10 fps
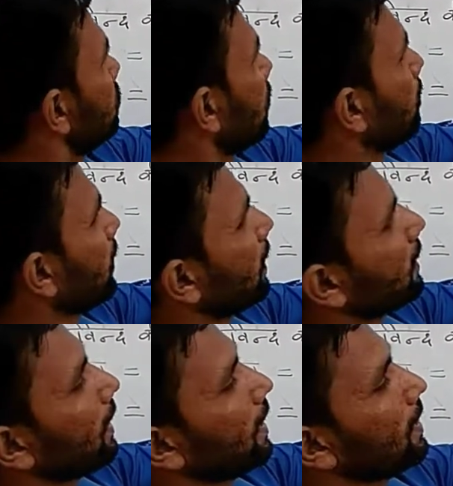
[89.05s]
जब बने
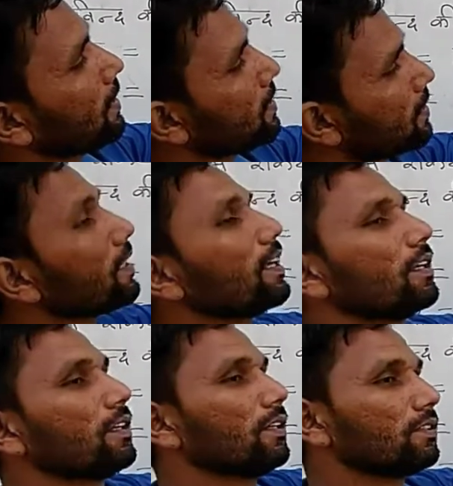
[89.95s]
थे इसी
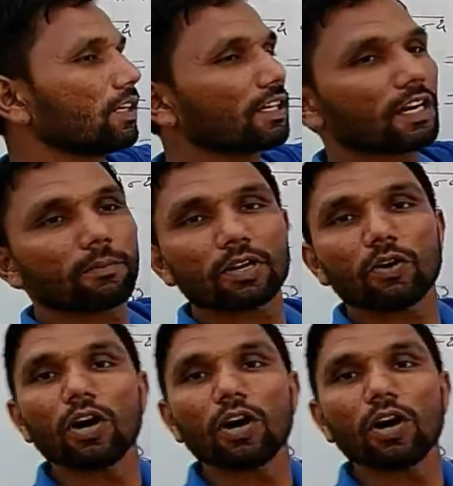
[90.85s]
दिन जनगणमन